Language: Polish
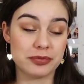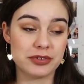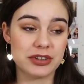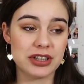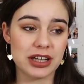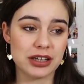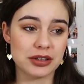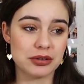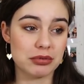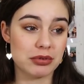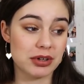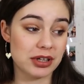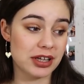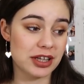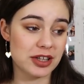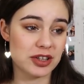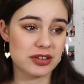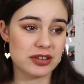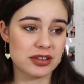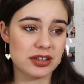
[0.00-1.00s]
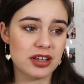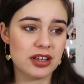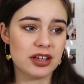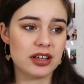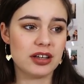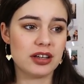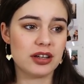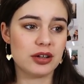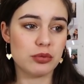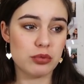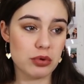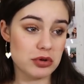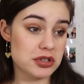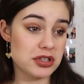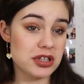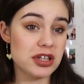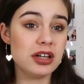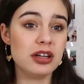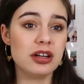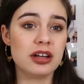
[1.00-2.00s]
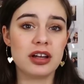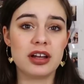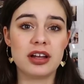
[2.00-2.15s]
w tle, który jest głośny.